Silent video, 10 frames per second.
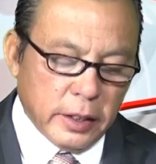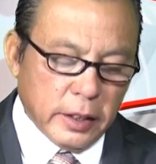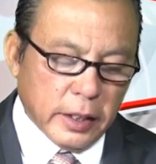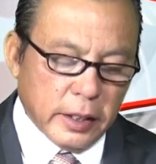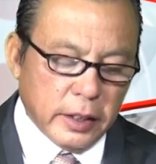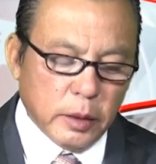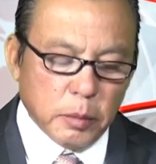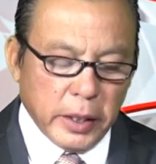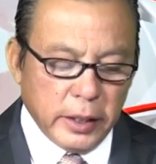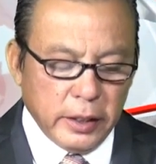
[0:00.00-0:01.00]
tức là nước
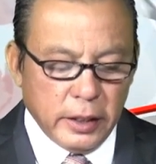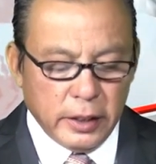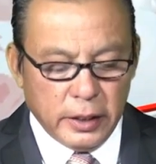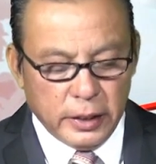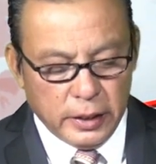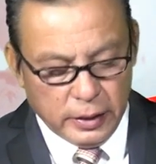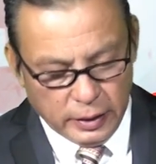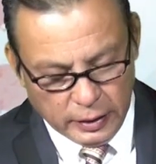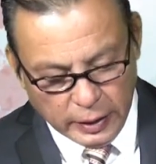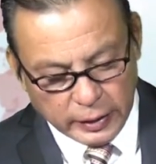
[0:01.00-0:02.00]
Mỹ
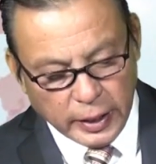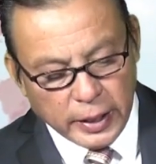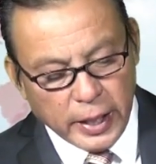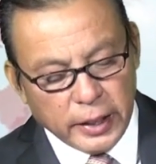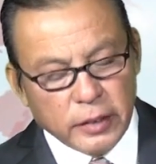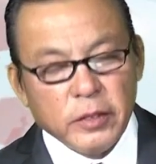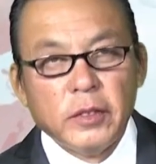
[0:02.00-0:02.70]
là trên hết